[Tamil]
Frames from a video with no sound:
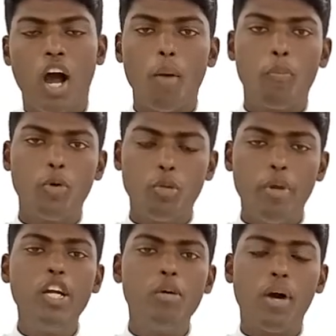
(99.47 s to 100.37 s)
அப்போது
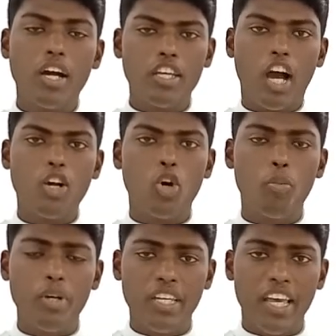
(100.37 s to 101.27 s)
மீண்டுமாக
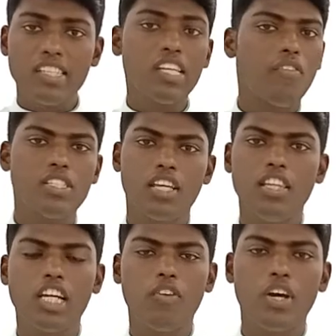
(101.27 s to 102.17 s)
யாக்கோபு ஏசாவை
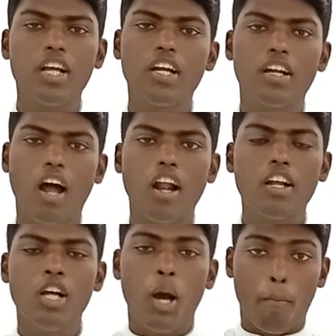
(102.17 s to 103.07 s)
சந்திக்க வருகின்றார்
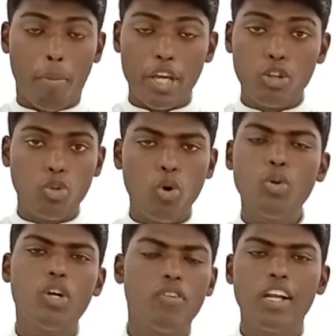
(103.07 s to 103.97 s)
பயத்தோடு
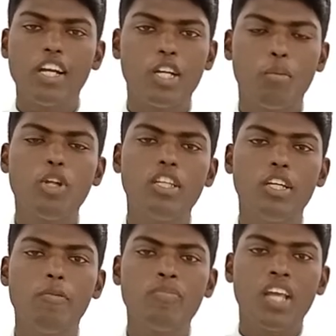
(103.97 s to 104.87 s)
கூட வருகின்ற பொழுது
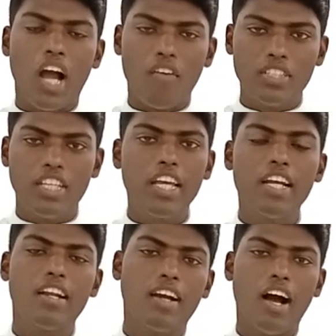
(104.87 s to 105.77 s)
அவர்
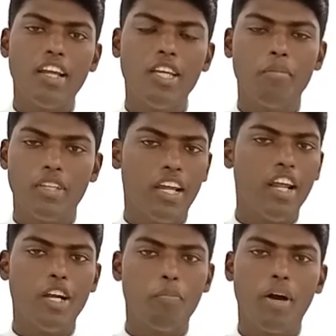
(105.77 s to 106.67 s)
செய்கின்ற காரியம் என்ன
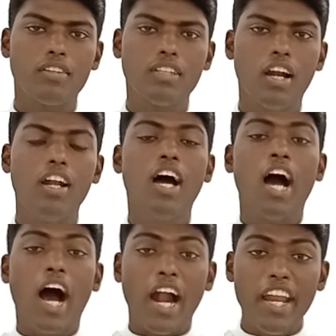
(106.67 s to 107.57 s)
என்று பார்த்தால்
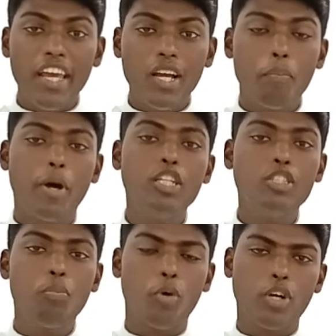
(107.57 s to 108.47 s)
அநேக பரிசு
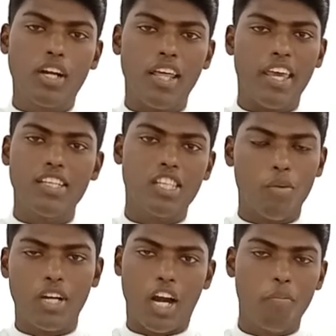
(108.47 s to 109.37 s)
பொருட்களை
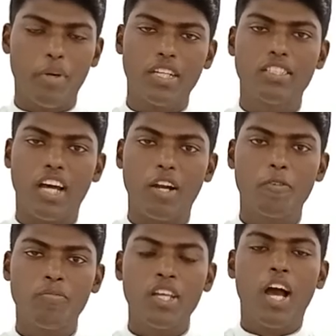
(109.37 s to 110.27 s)
ஏசாவுக்கு அனுப்புகின்றார்
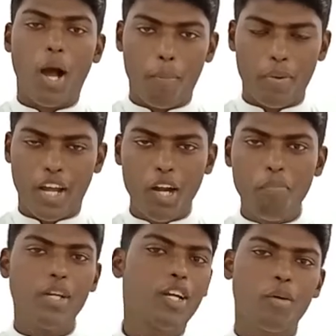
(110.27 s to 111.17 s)
அப்படி
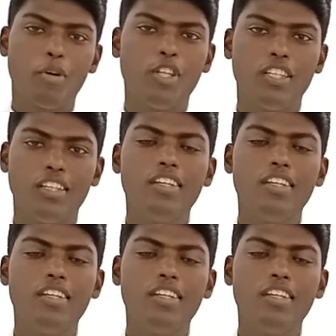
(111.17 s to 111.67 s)
அனுப்புகின்ற பொழுது